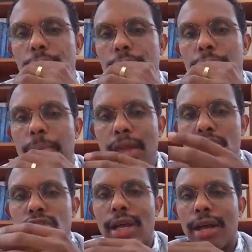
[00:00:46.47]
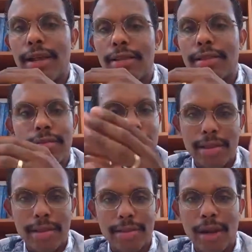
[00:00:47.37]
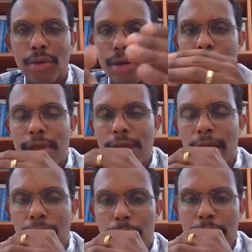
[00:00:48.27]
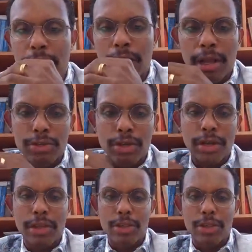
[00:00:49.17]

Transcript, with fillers: e bem-estar está logo identificado na comida. Acho que a,